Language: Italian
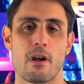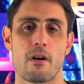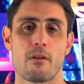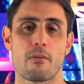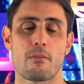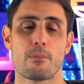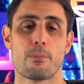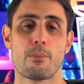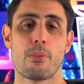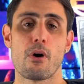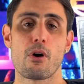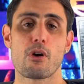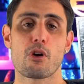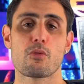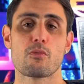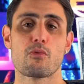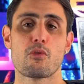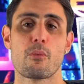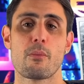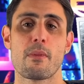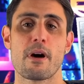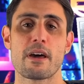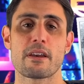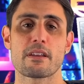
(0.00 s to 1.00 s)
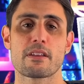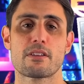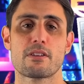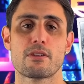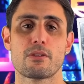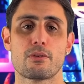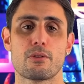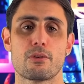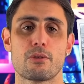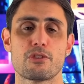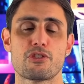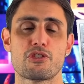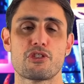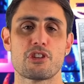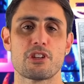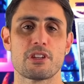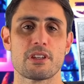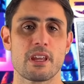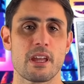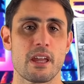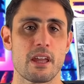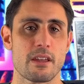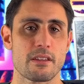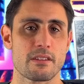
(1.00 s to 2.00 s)
un po' come un marchio
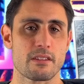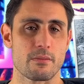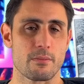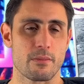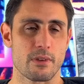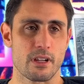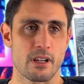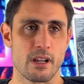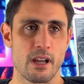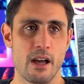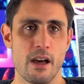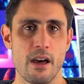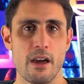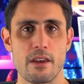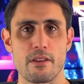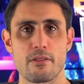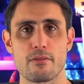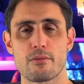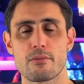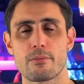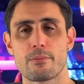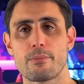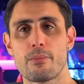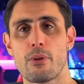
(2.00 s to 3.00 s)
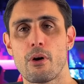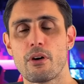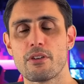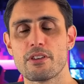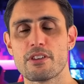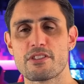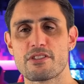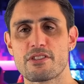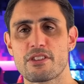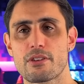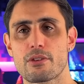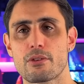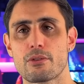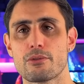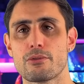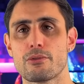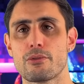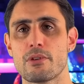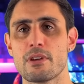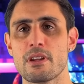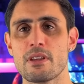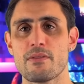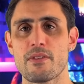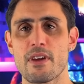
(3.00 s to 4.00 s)
cinese, magari un po' di
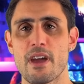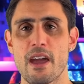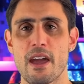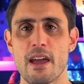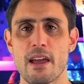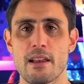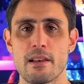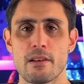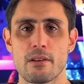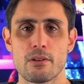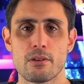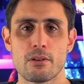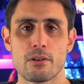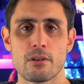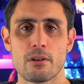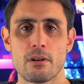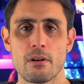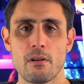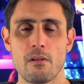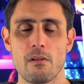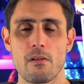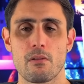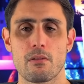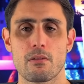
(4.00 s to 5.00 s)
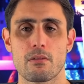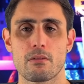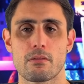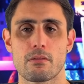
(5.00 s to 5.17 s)
secondo livello,